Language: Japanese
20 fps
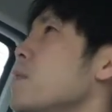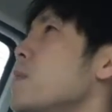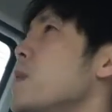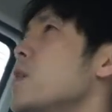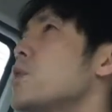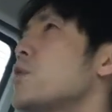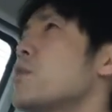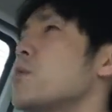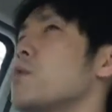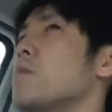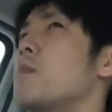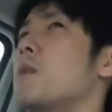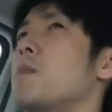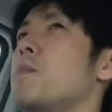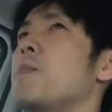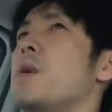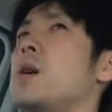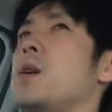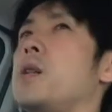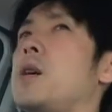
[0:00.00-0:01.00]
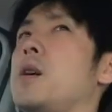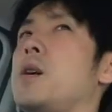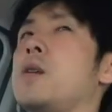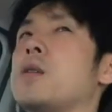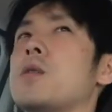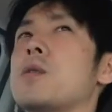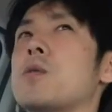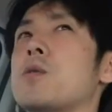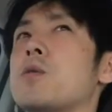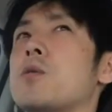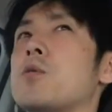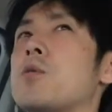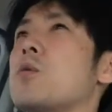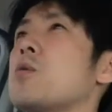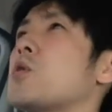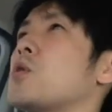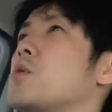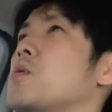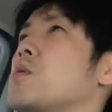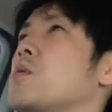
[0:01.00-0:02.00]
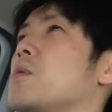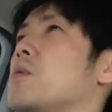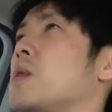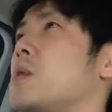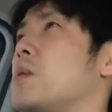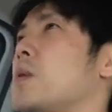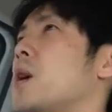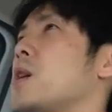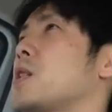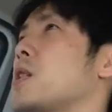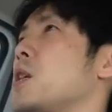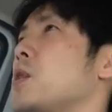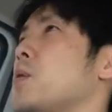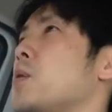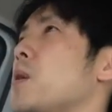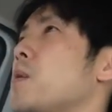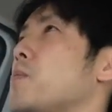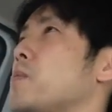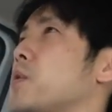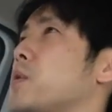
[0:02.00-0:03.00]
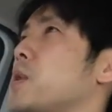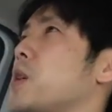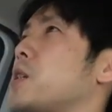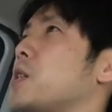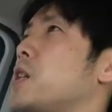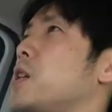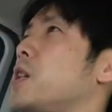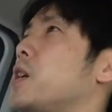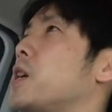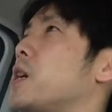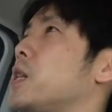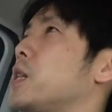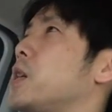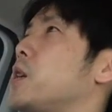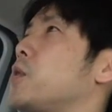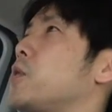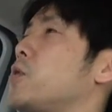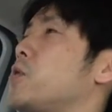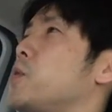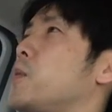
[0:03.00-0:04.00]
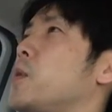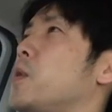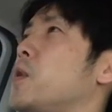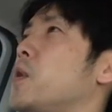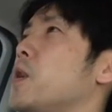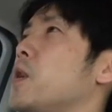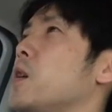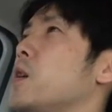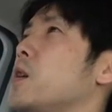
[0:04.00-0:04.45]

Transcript: マンションの真ん前でその時ちょうどあのハザードランプを出していなかったっていうのも、